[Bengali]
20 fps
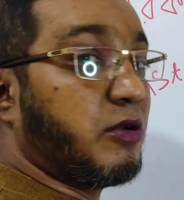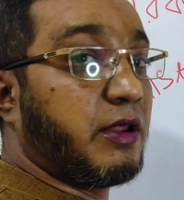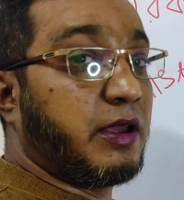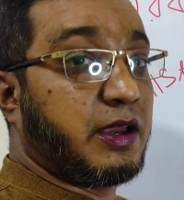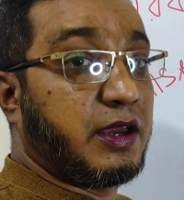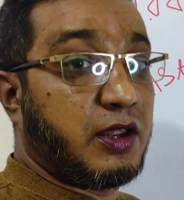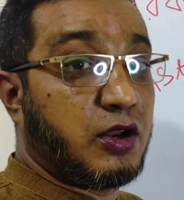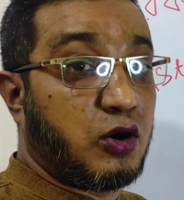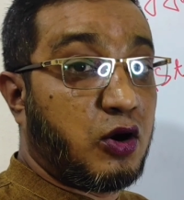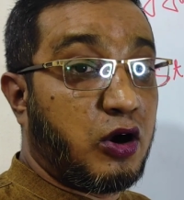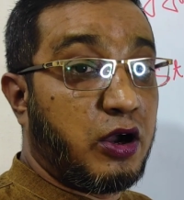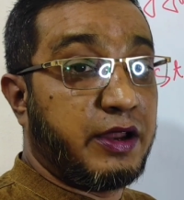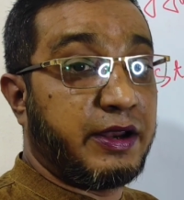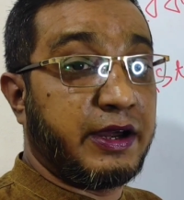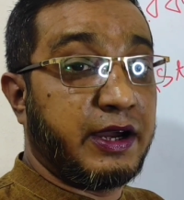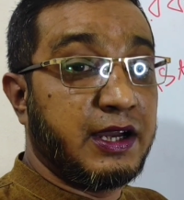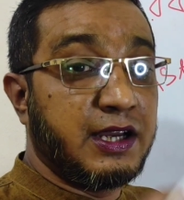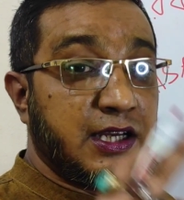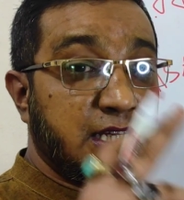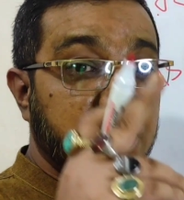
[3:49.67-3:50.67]
অনেকের হয় না
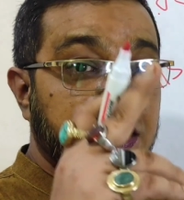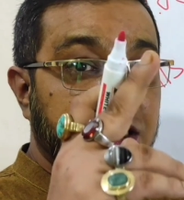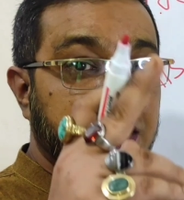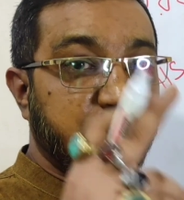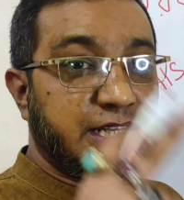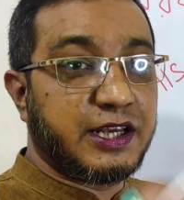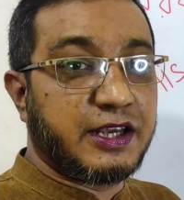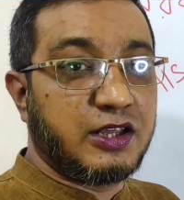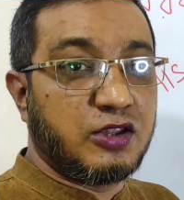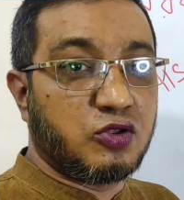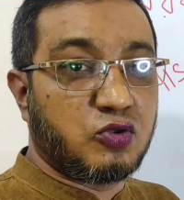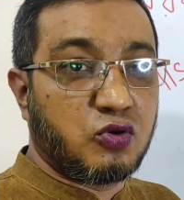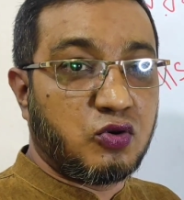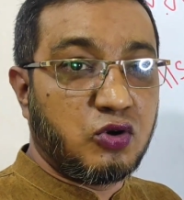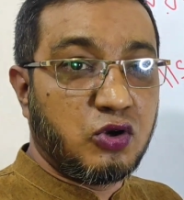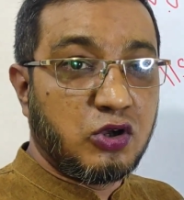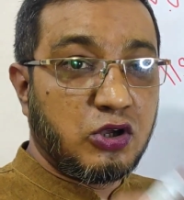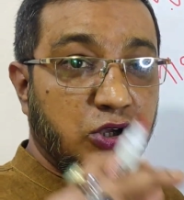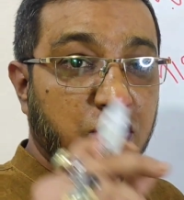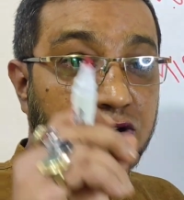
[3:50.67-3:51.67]
সেটি কিন্তু
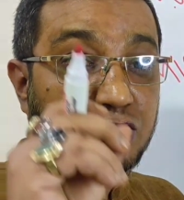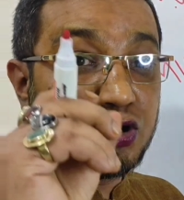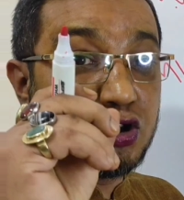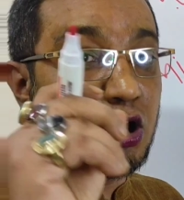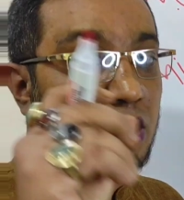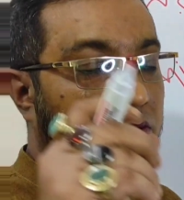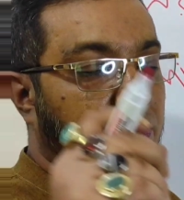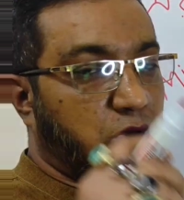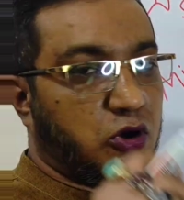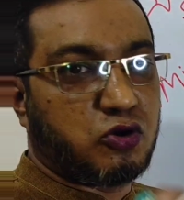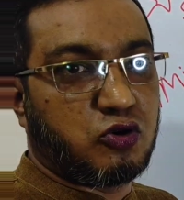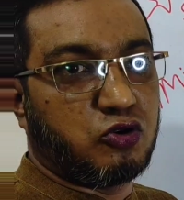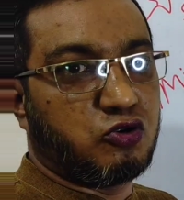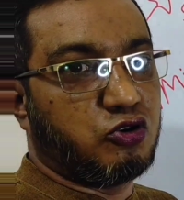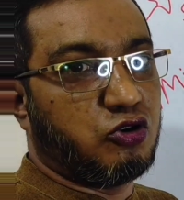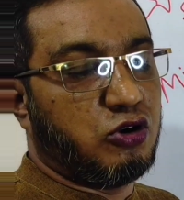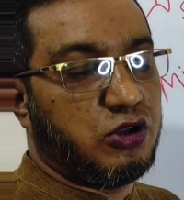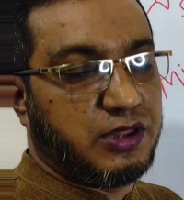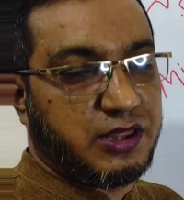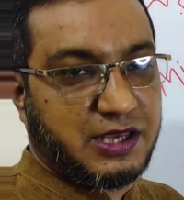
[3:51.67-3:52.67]

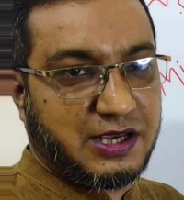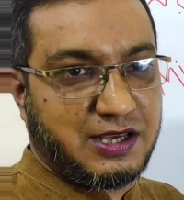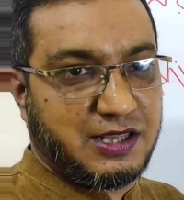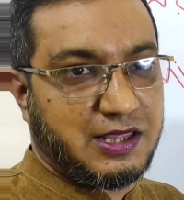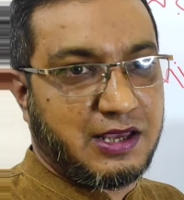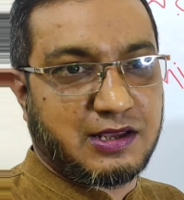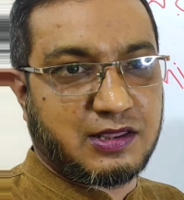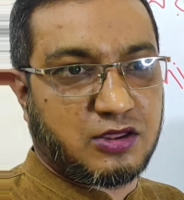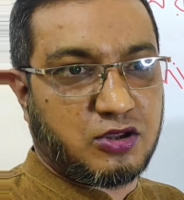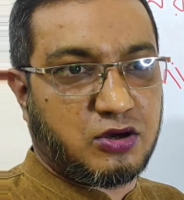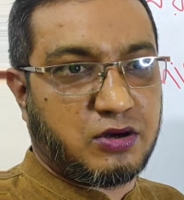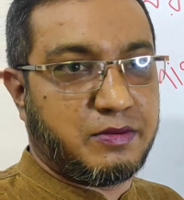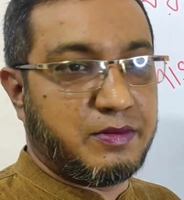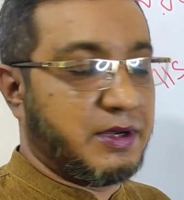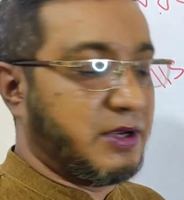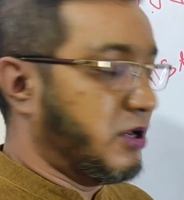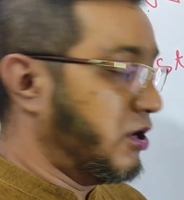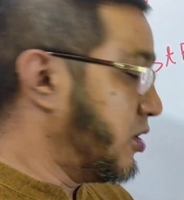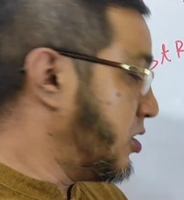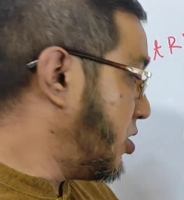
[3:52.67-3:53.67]
জন্মকুণ্ডলীর থেকে দেখতে
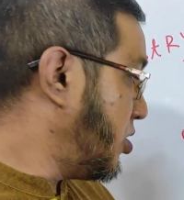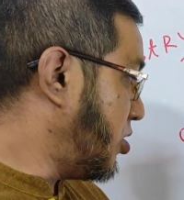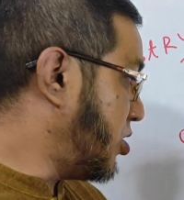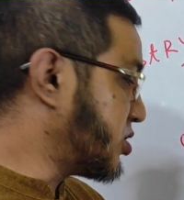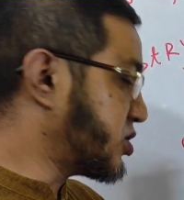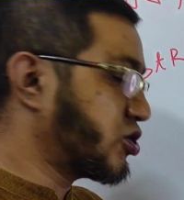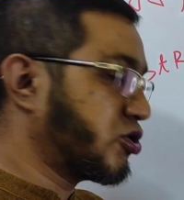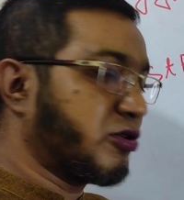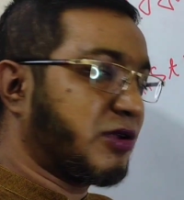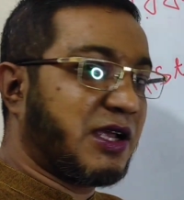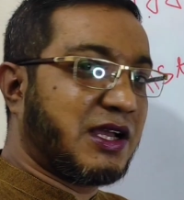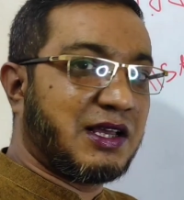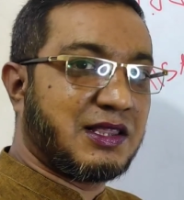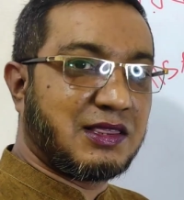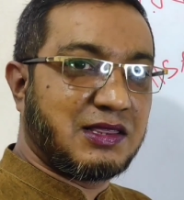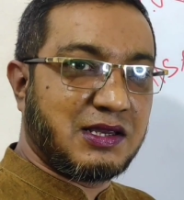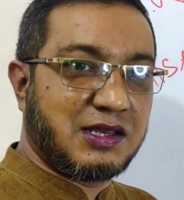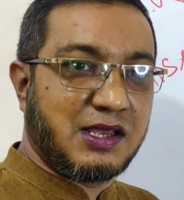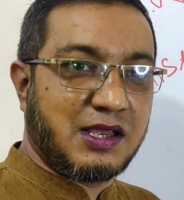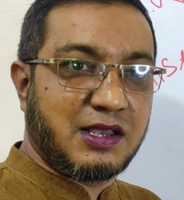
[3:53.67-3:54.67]
হবে হস্তরেখার
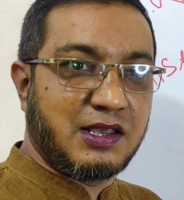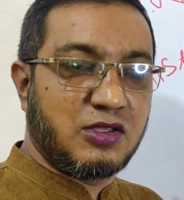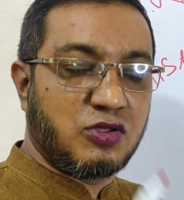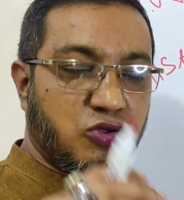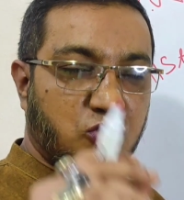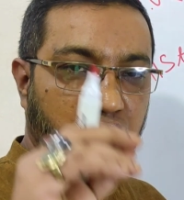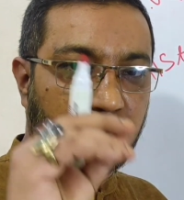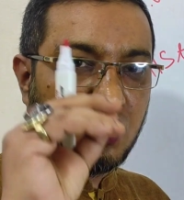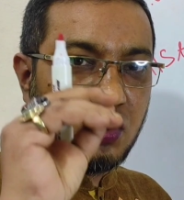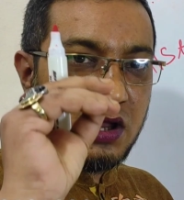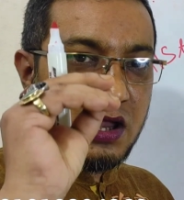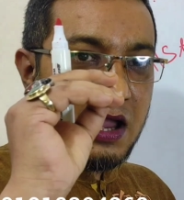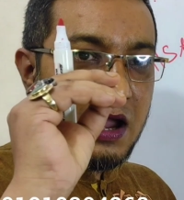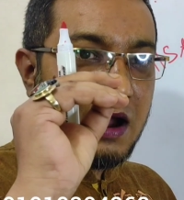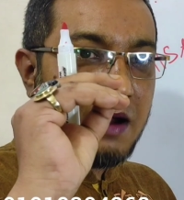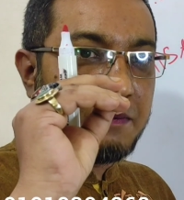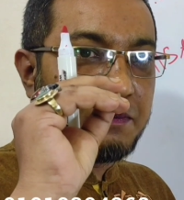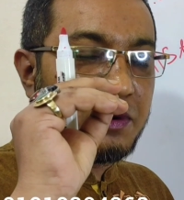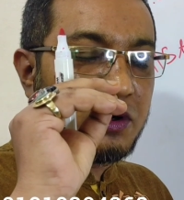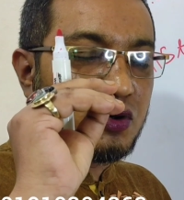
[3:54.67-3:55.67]
থেকে কিন্তু
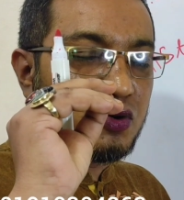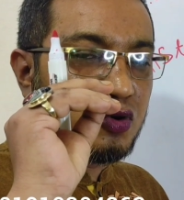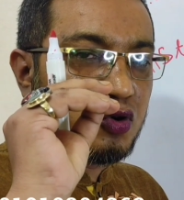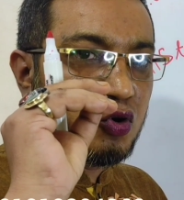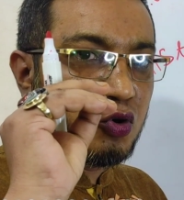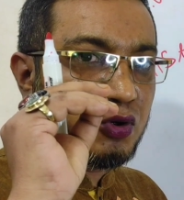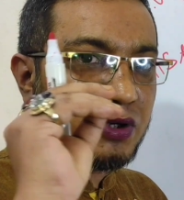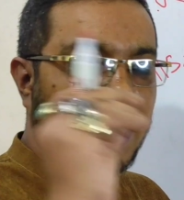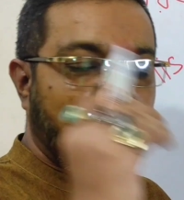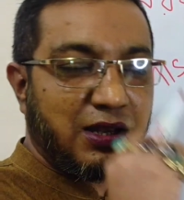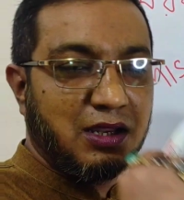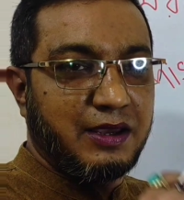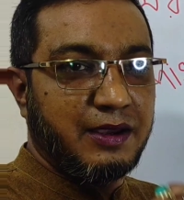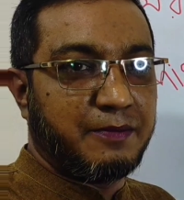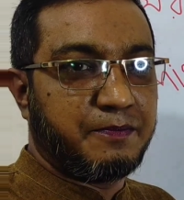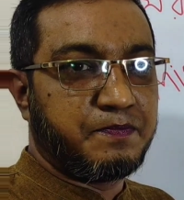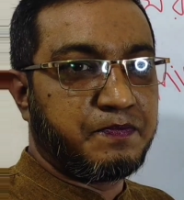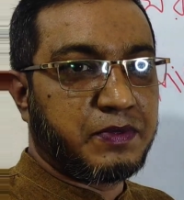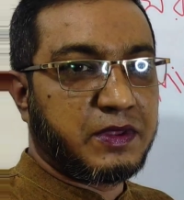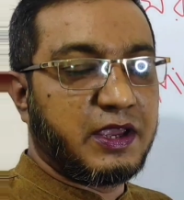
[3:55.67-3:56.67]
আপনি টোটালি
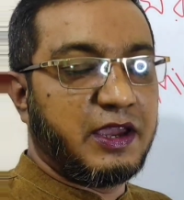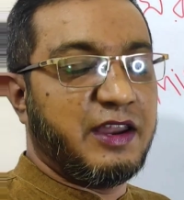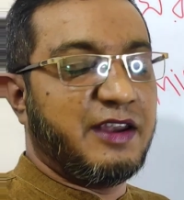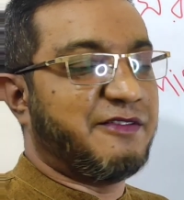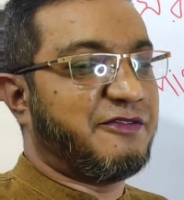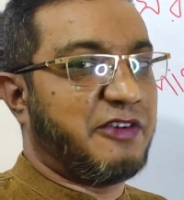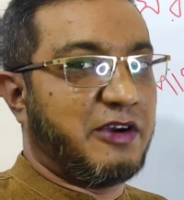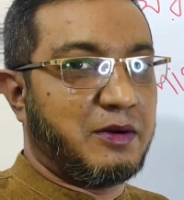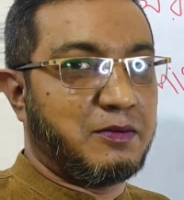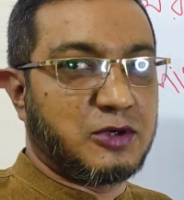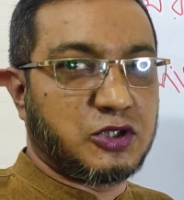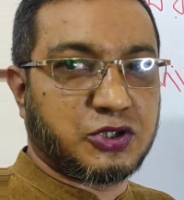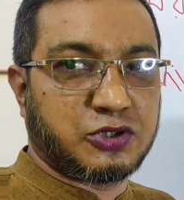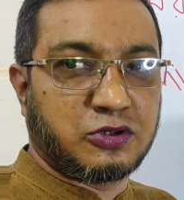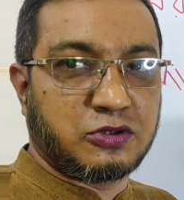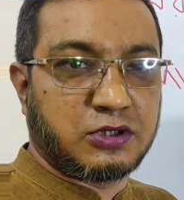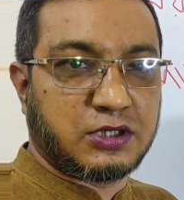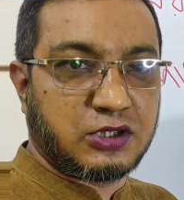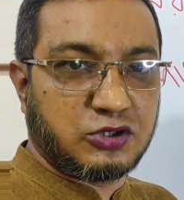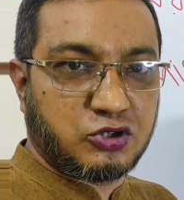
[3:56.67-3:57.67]

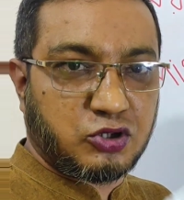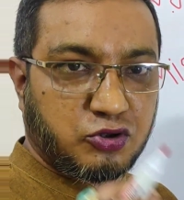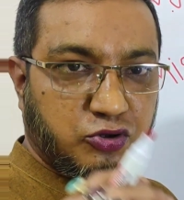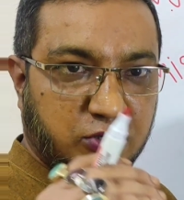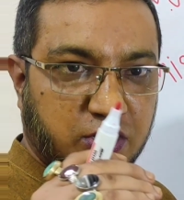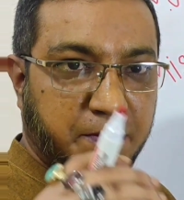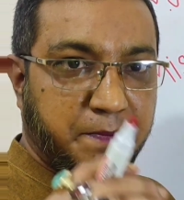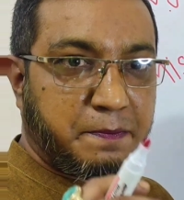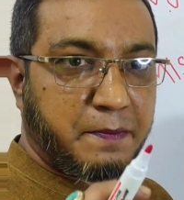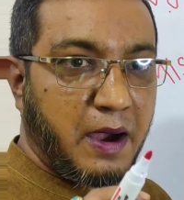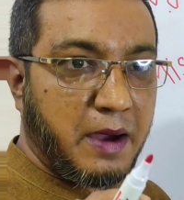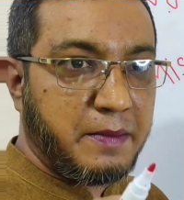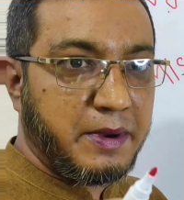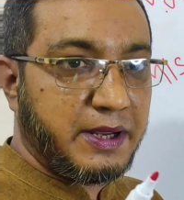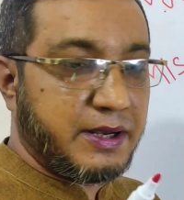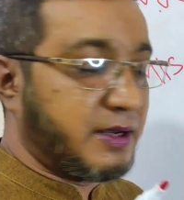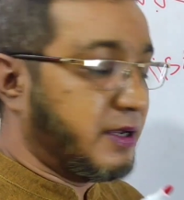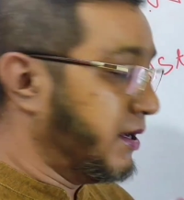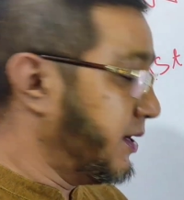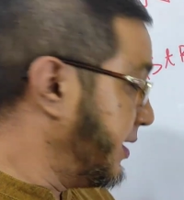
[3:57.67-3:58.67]
ইনফরমেশনটা যতটা
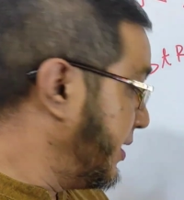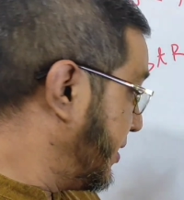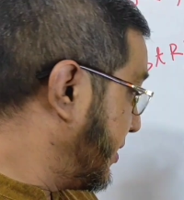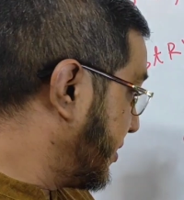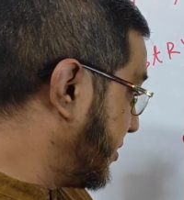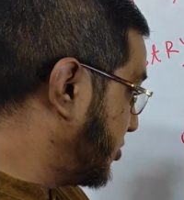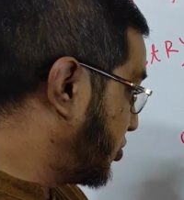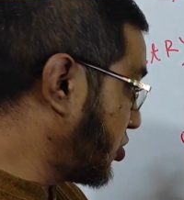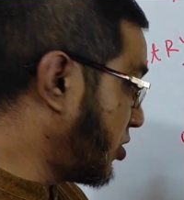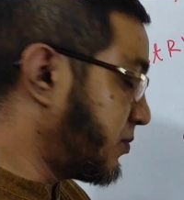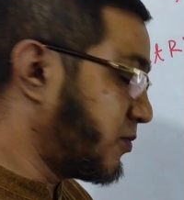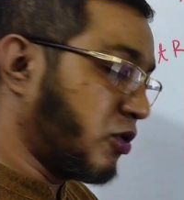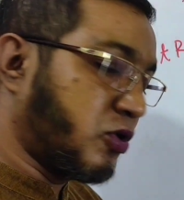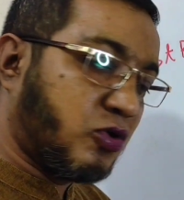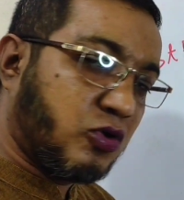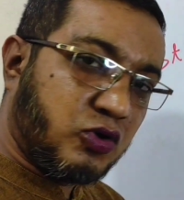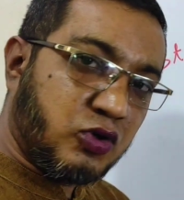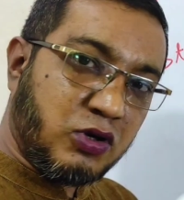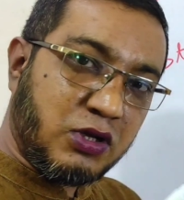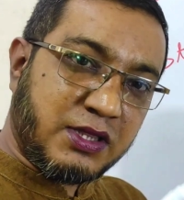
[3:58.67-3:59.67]
পাবেন
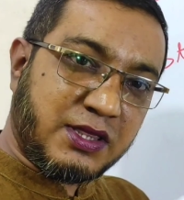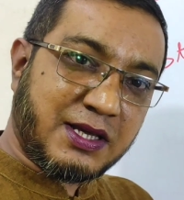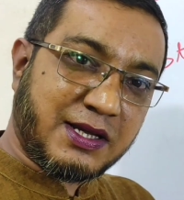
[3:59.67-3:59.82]
জন্মকুণ্ডলী